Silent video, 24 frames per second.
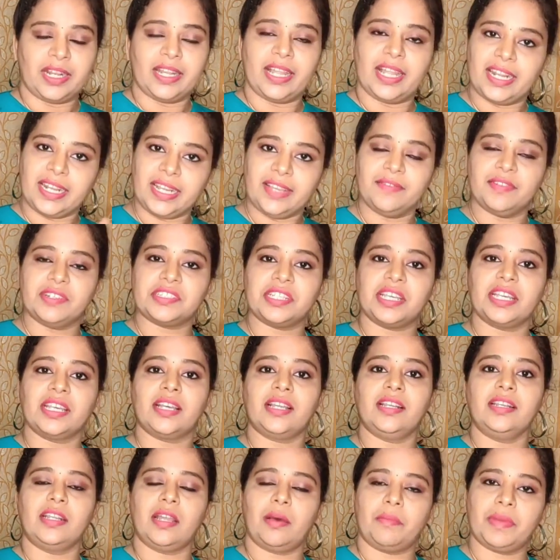நிறைய
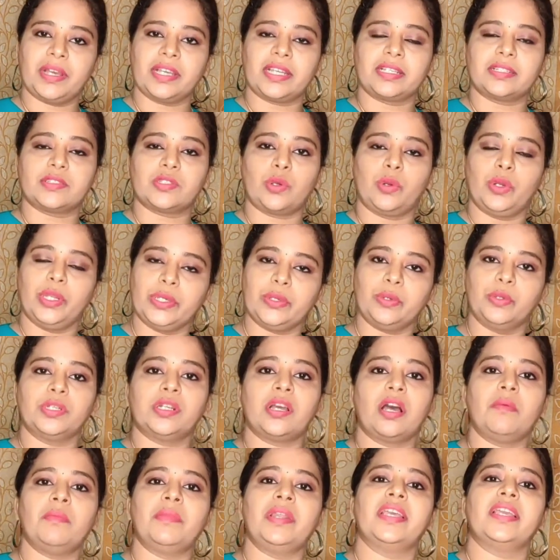விஷயங்கள் நம்ம சொல்லி
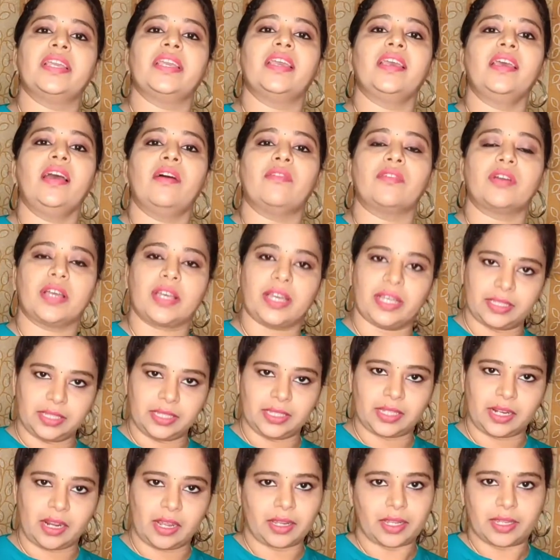கொடுக்காமலேயே அவங்க
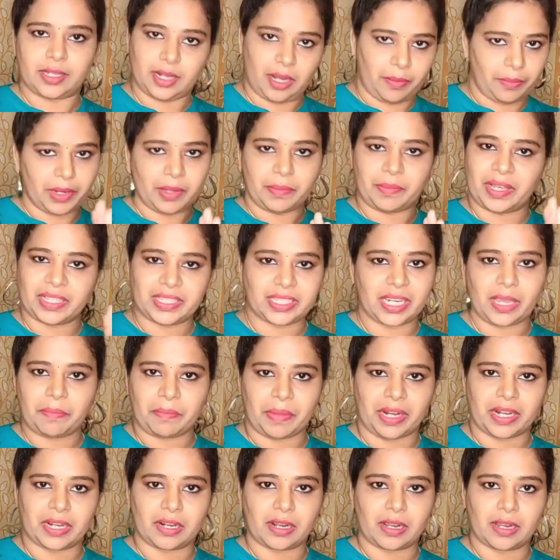கத்துக்கிறாங்க நம்மள மாதிரியே
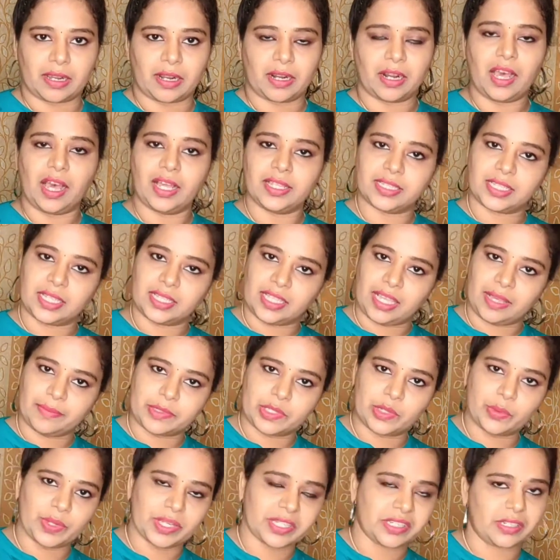பண்றாங்கன்னா அதுக்கு அந்த
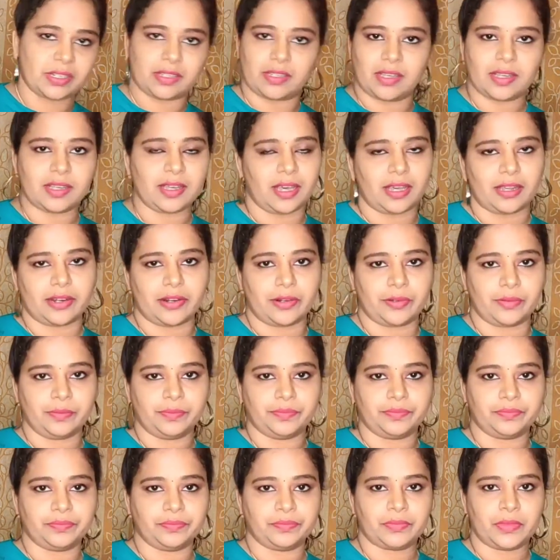அப்சர்வேஷன் தான்
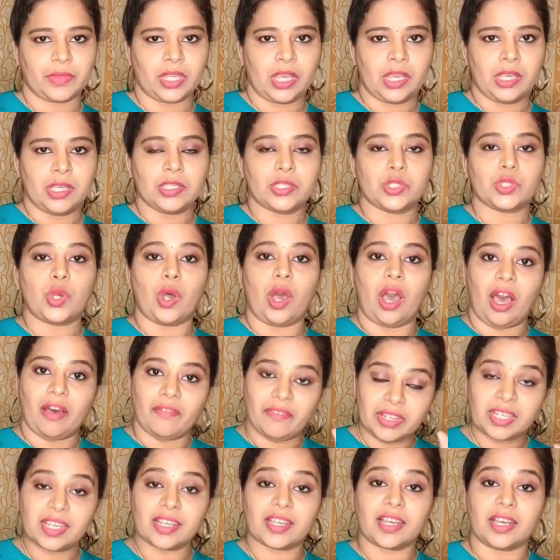காரணம் ஸோ
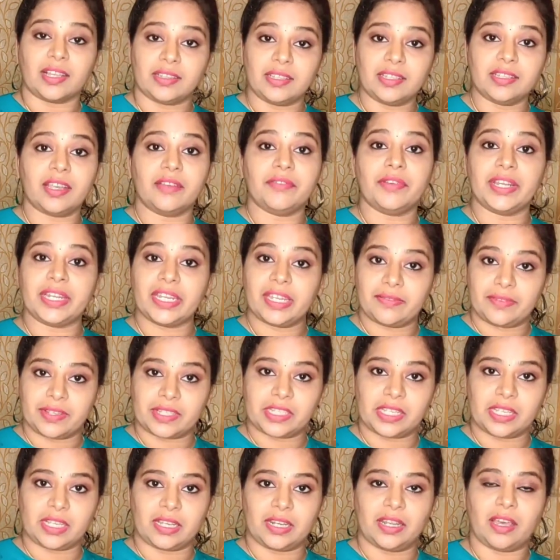அவங்க கத்துக்க வேண்டிய
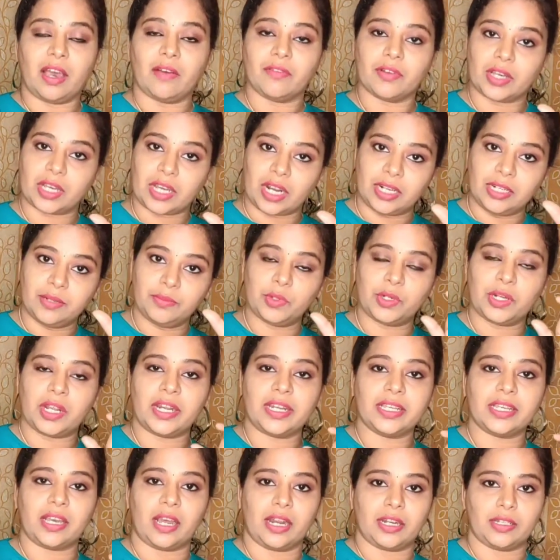விஷயங்களை அவங்க கண்ணு
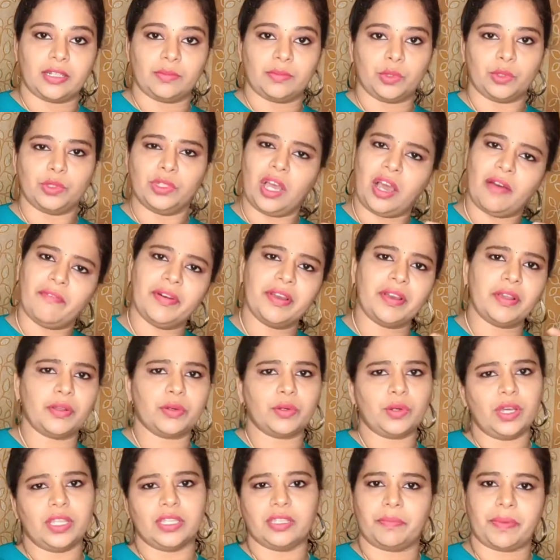முன்னாடி காட்டும் போது
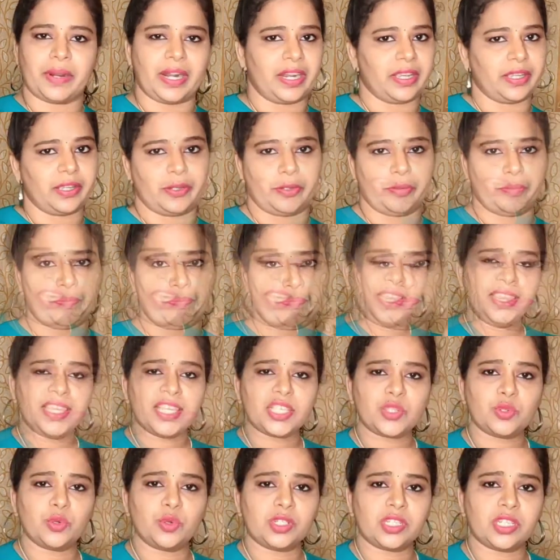அவங்களுக்கும் அது பழகிடும் இந்த
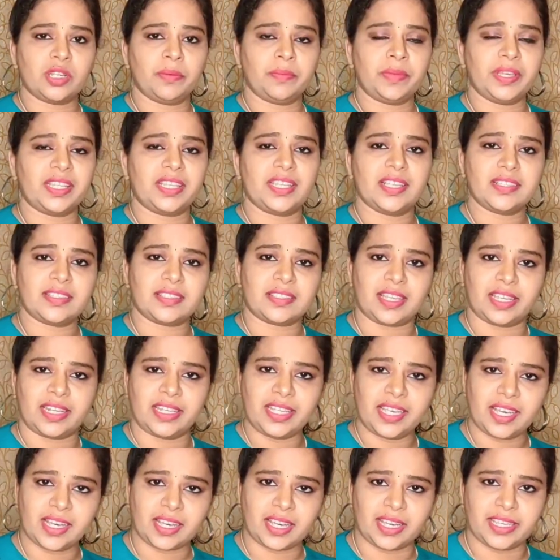சூட்சமத்தை
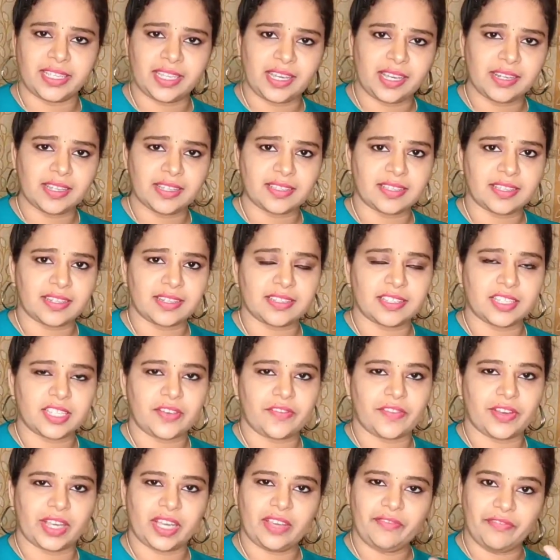சரியா கையால
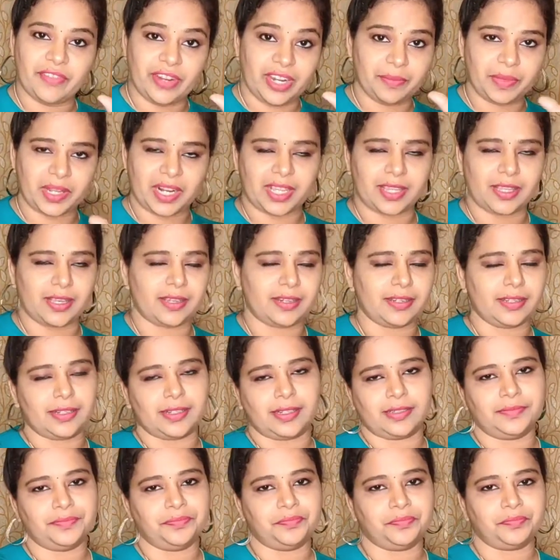தெரிஞ்சவங்க
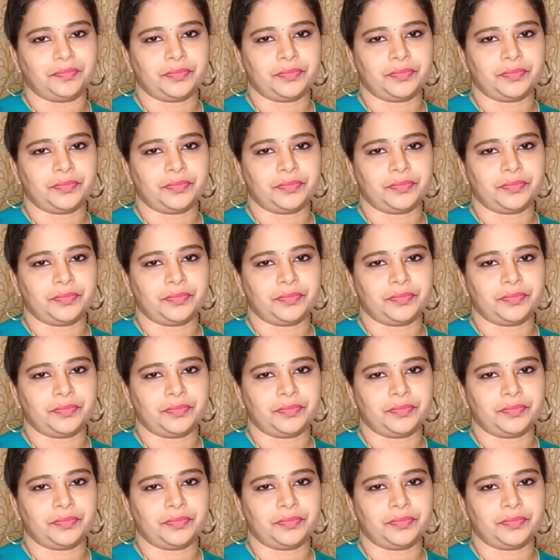விளம்பரதாரர்கள்